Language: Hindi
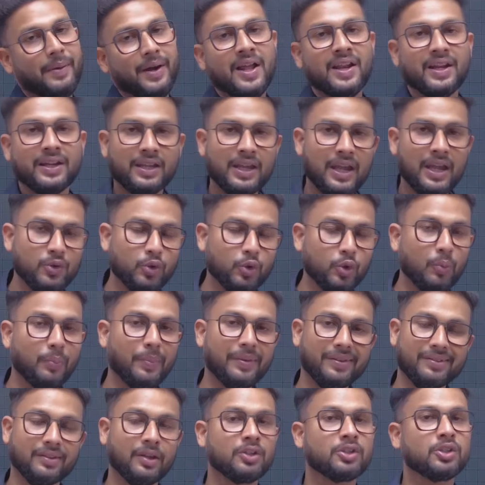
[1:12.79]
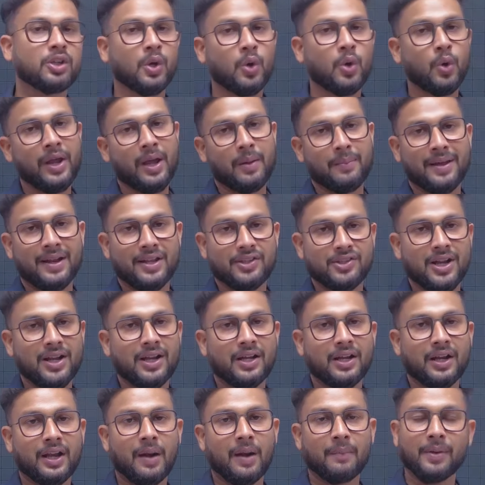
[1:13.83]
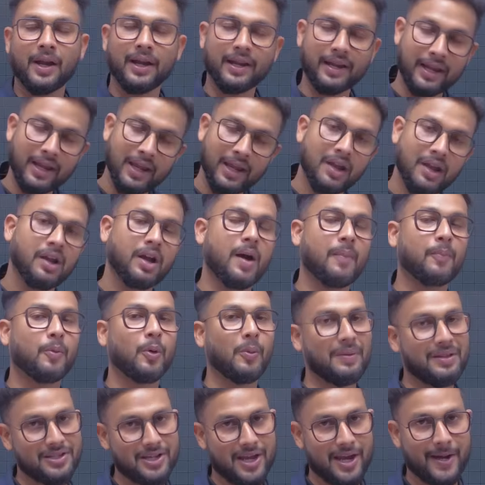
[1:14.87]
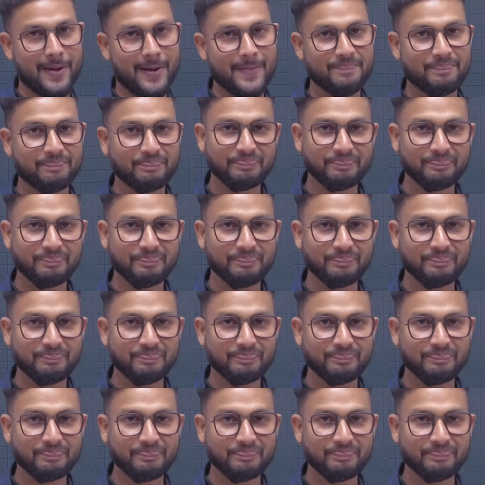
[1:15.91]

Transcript: पढ़ा रखे हैं यूट्यूब पर सर्च करोगे हमारे चैनल का नाम डाल के आपको मिल जाएगा